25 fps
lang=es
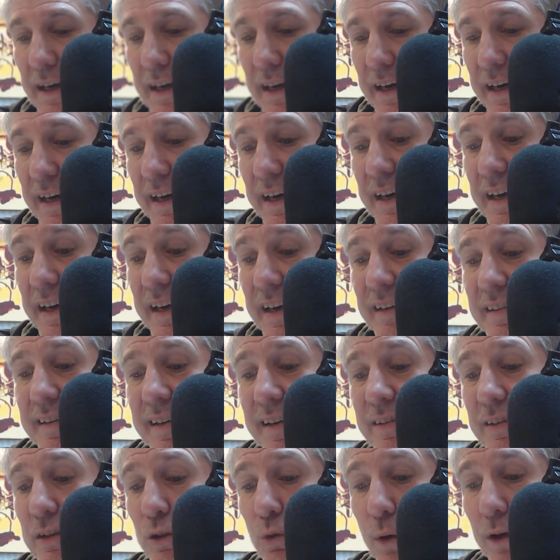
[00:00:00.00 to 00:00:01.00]
Eh, esa
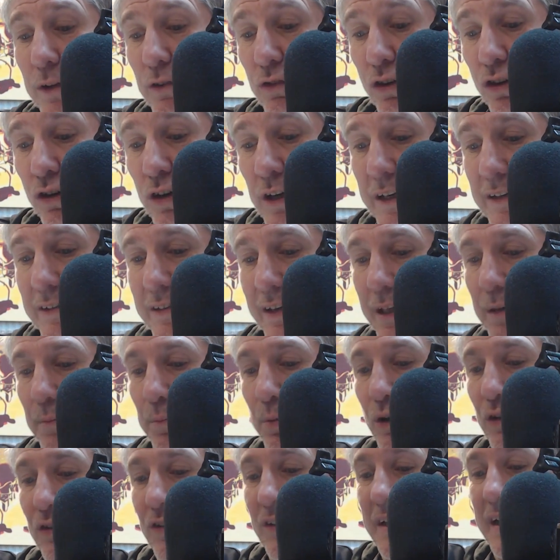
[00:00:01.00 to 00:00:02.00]
situación, que ya de
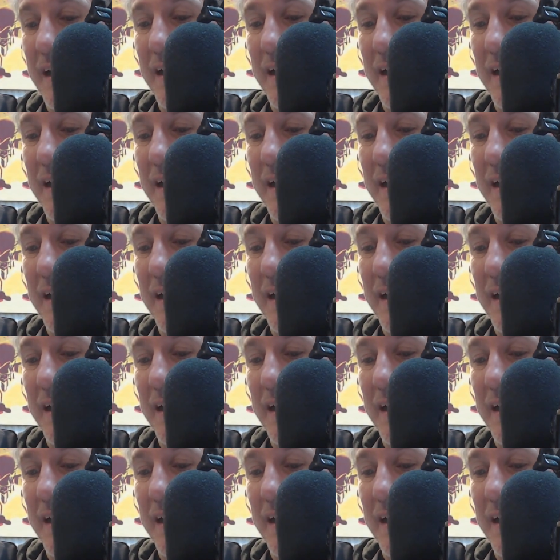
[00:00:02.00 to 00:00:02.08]
por sí era